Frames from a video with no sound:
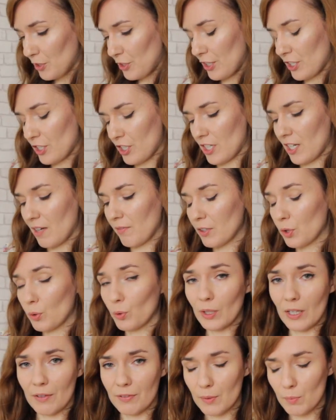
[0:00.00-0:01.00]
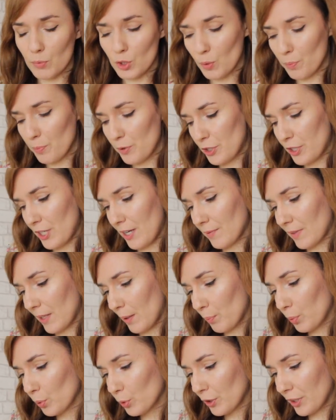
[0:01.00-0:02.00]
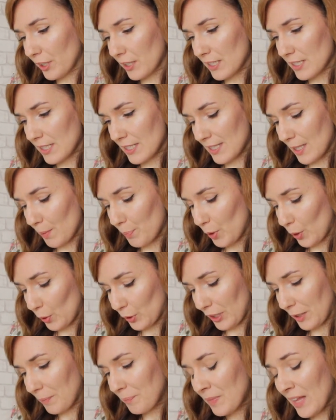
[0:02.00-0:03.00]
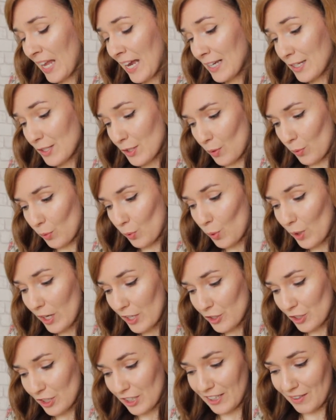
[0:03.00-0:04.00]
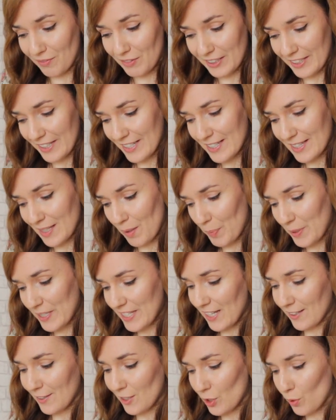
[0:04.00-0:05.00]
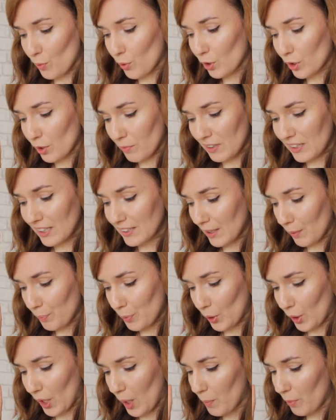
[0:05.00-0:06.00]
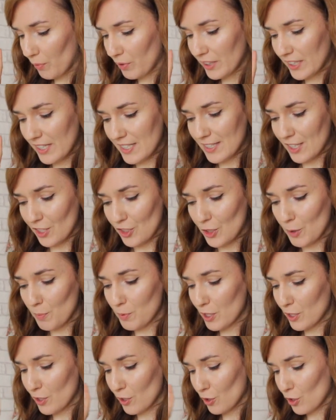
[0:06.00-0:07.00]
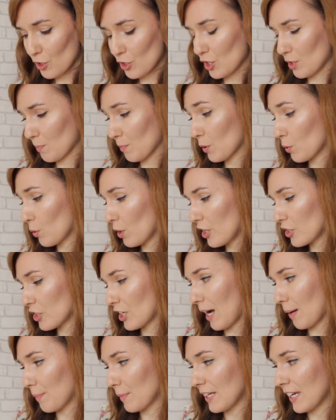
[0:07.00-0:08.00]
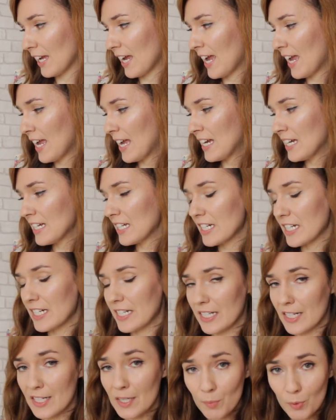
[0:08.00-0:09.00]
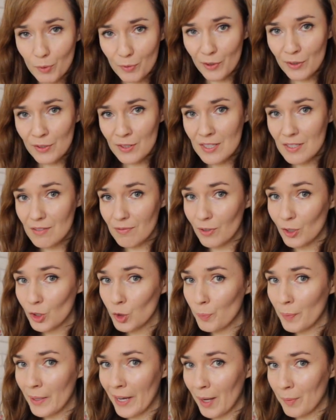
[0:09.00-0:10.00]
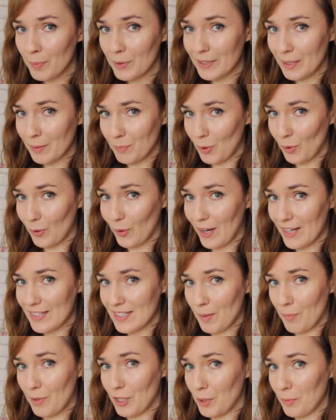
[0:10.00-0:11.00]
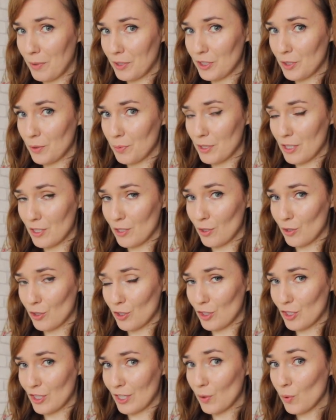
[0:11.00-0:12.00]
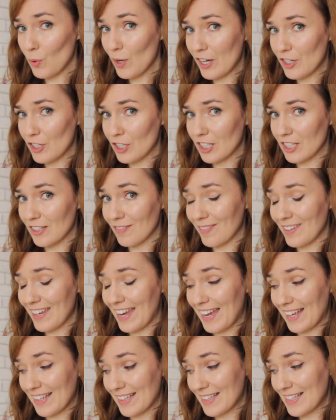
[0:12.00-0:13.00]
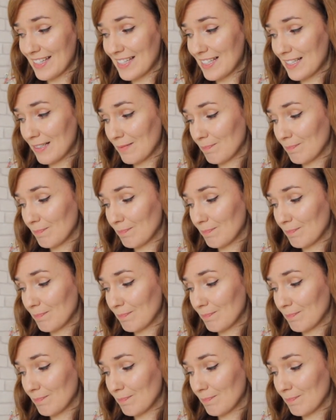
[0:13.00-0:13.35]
mi się, że nawet tutaj w tym przepisie na pudding z tapioki są kuleczki. Nawet jest napisane, że ugotowana tapioka powinna stać się przezroczystymi kuleczkami. Szczerze mówiąc, wątpię, aby ta mąka zamieniła się w przezroczyste kuleczki, więc